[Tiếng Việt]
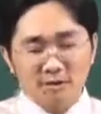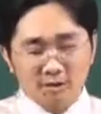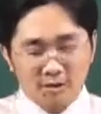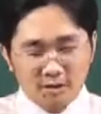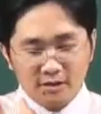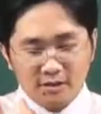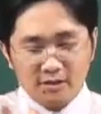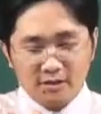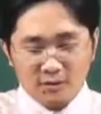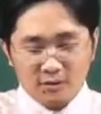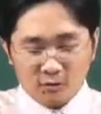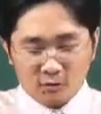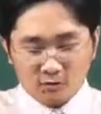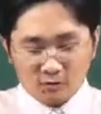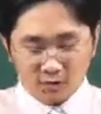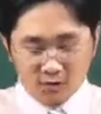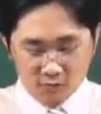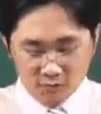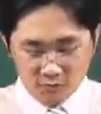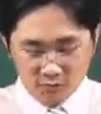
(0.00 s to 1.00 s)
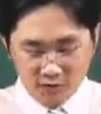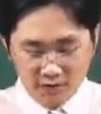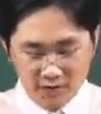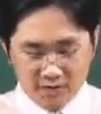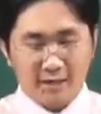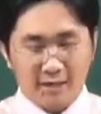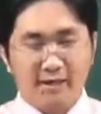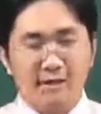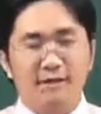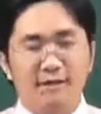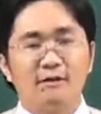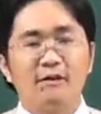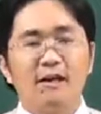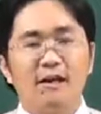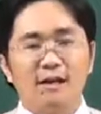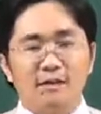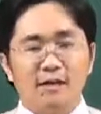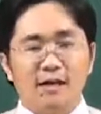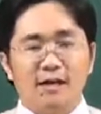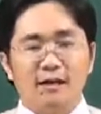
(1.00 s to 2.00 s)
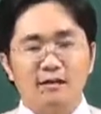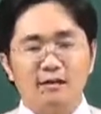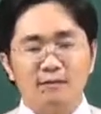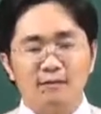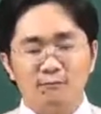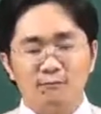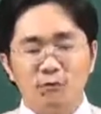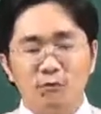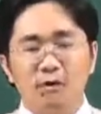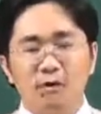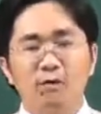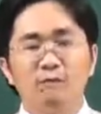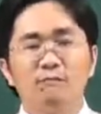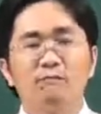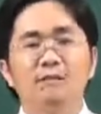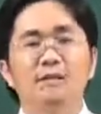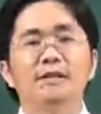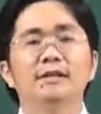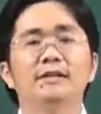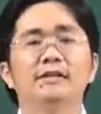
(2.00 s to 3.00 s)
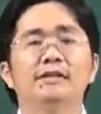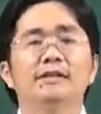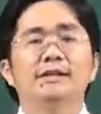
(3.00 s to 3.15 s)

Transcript: cái cột sống của thầy này nó đang thẳng vuông góc với